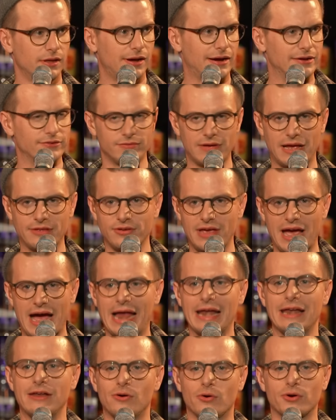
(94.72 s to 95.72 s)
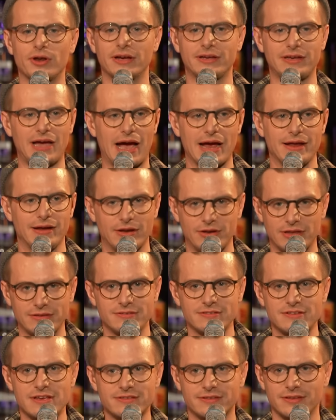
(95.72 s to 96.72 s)
Also, also alle oder keiner. Das
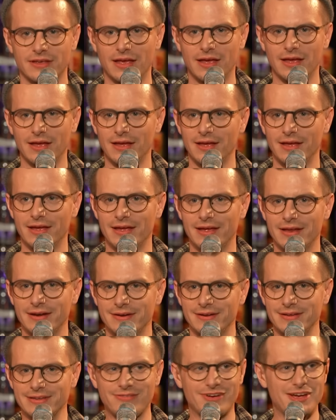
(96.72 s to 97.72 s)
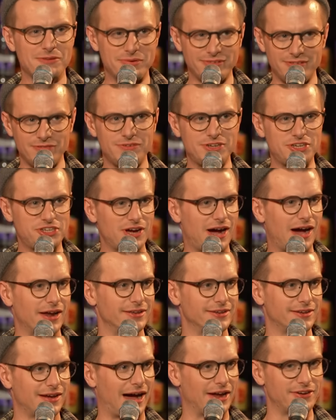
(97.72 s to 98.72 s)
ist jetzt. Das war ja ein bisschen wie
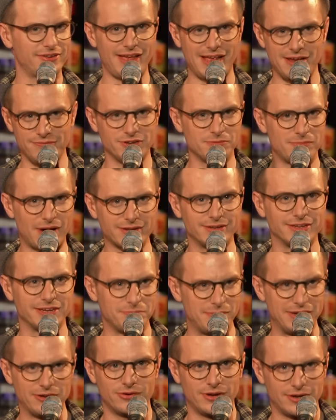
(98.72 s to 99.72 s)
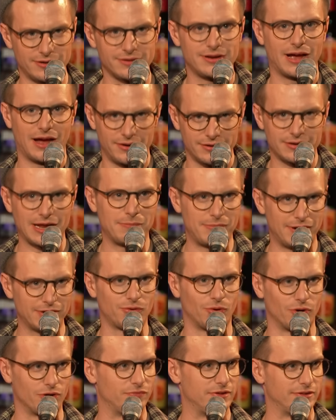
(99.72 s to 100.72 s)
Stalin gerade. Die Hälfte macht nicht mit und dann ja, kann man
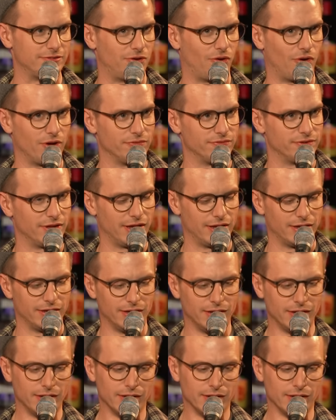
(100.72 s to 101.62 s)
gucken, wie es läuft, ey.